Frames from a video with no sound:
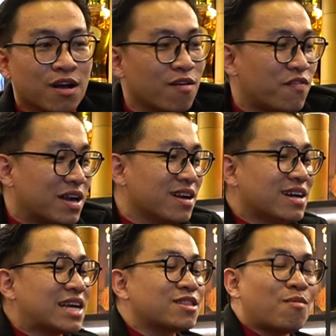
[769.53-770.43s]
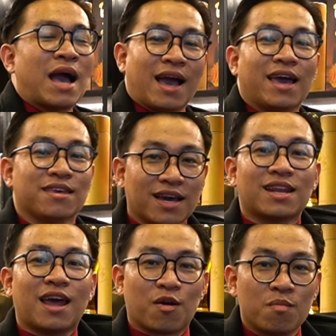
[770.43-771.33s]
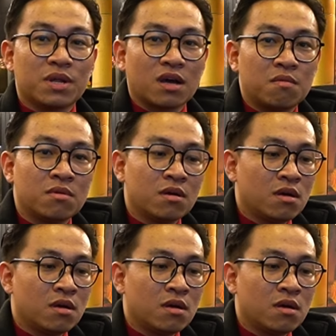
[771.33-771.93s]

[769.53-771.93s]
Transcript: có vẫn đứng cắt tóc hàng ngày cho khách hàng của mình không.